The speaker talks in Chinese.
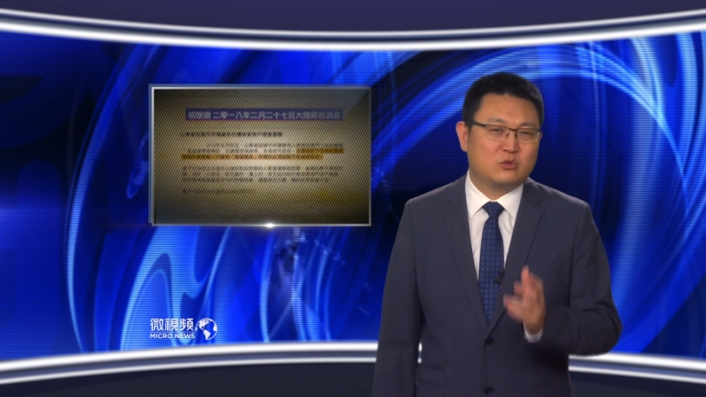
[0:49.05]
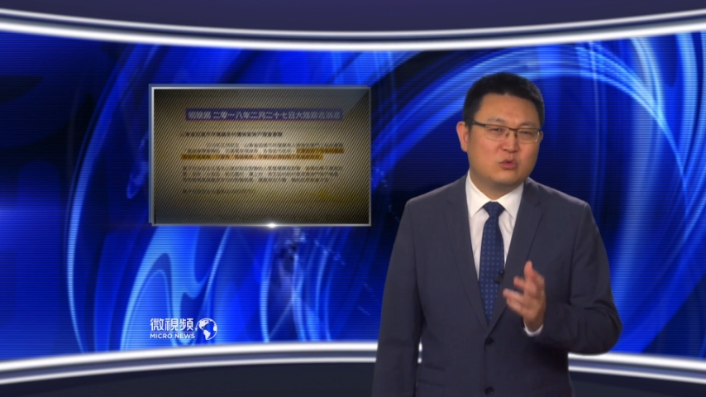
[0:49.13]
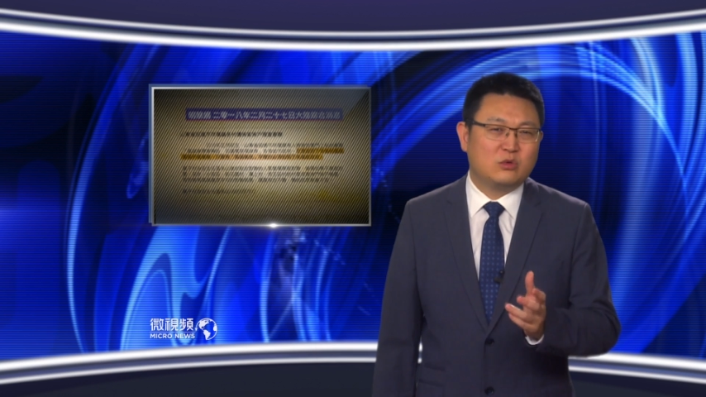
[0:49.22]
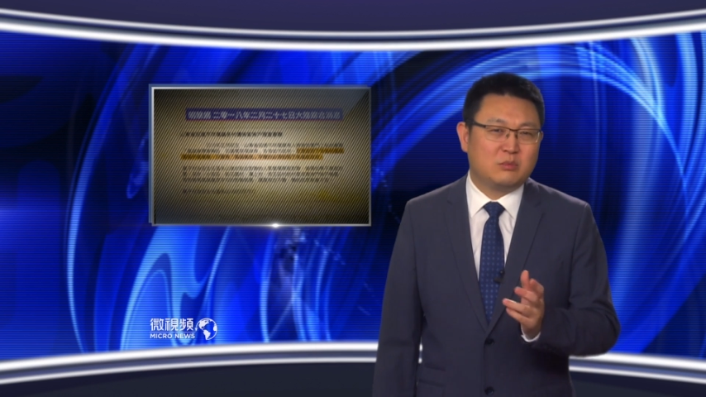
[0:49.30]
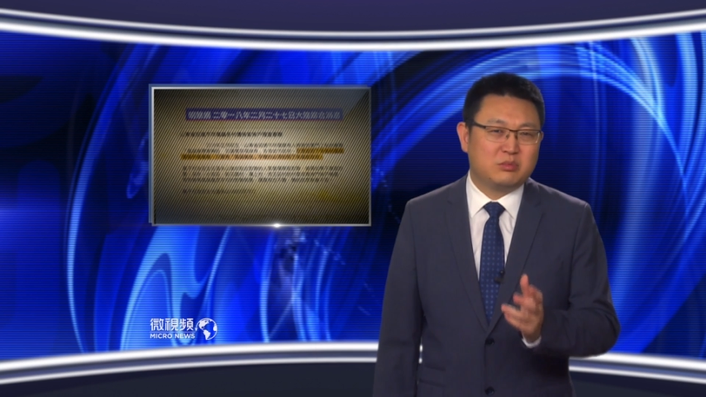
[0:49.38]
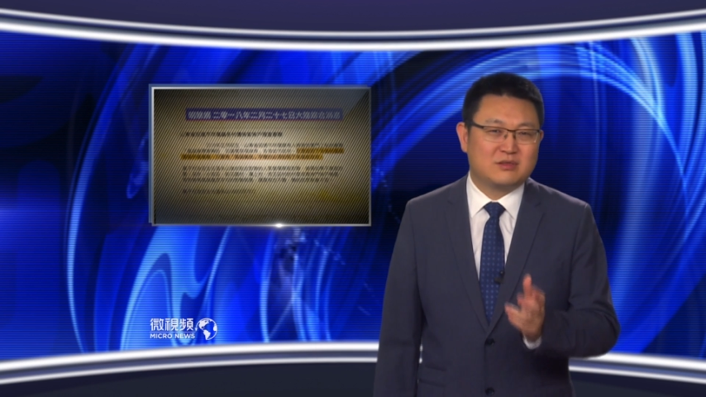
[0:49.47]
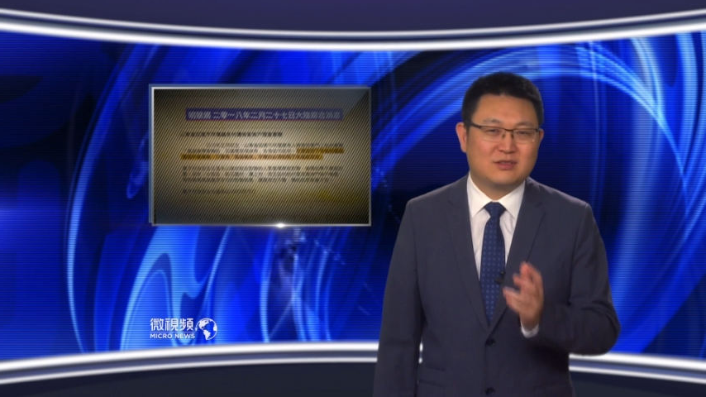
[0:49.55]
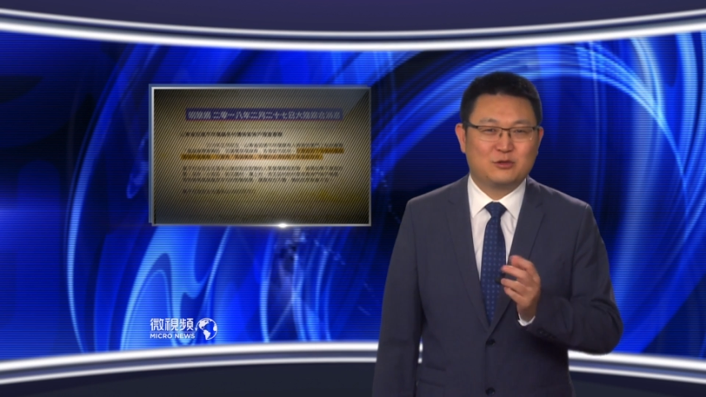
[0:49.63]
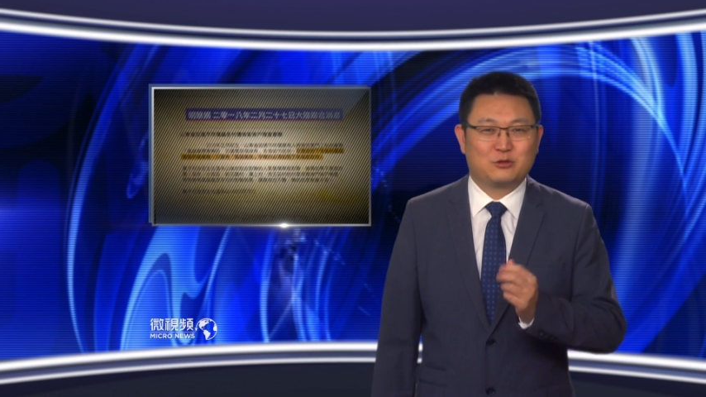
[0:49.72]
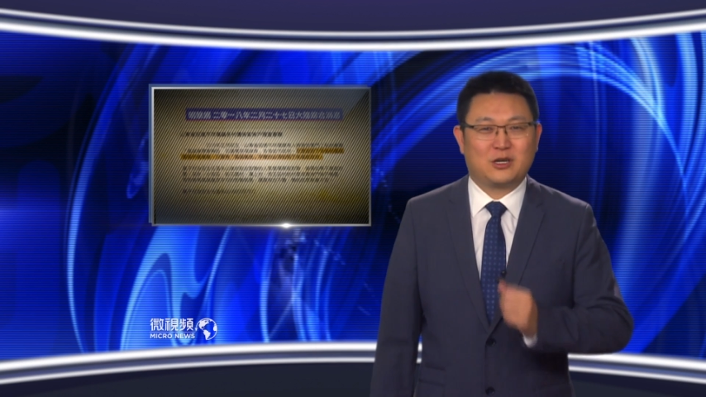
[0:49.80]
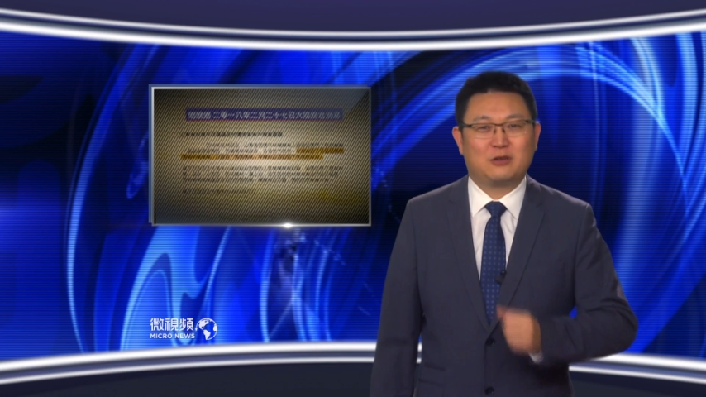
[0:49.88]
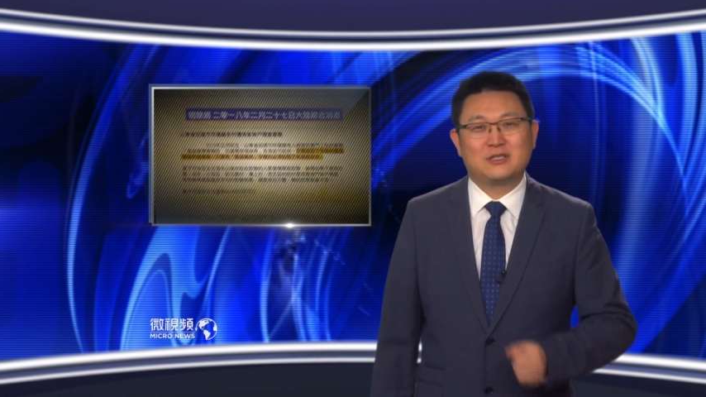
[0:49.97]
如果不撕
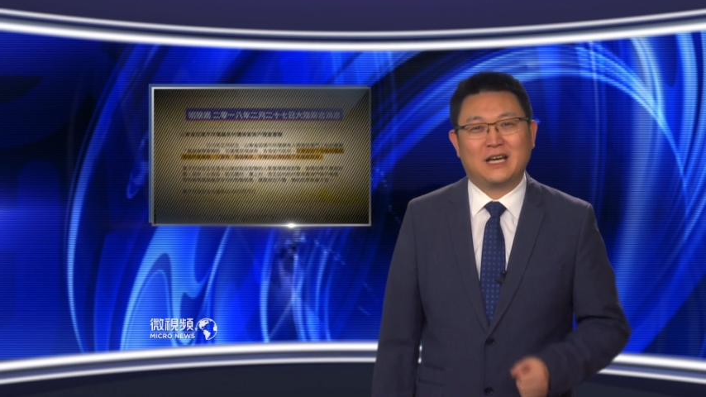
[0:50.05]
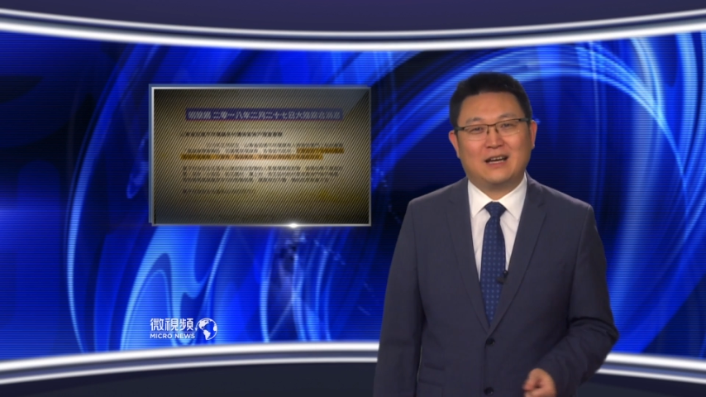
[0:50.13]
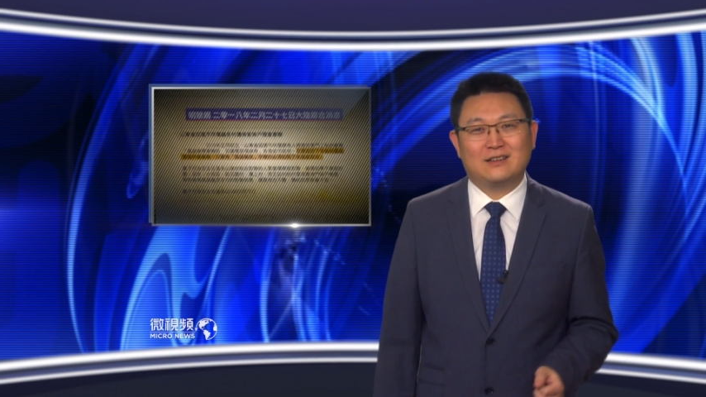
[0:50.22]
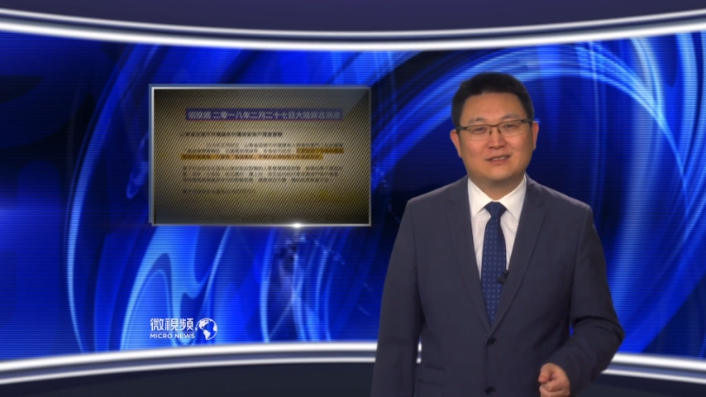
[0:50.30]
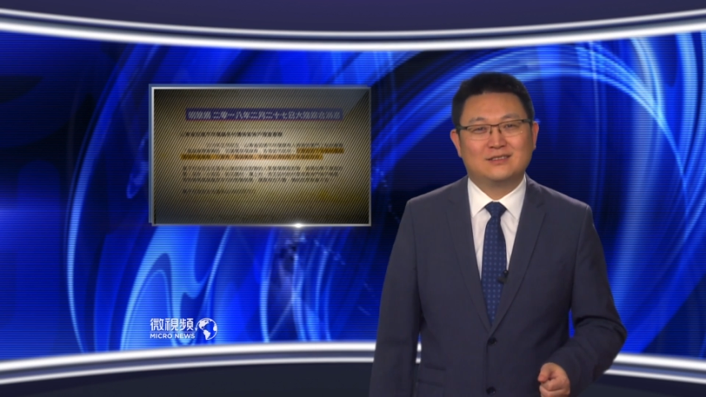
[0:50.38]
就抄家。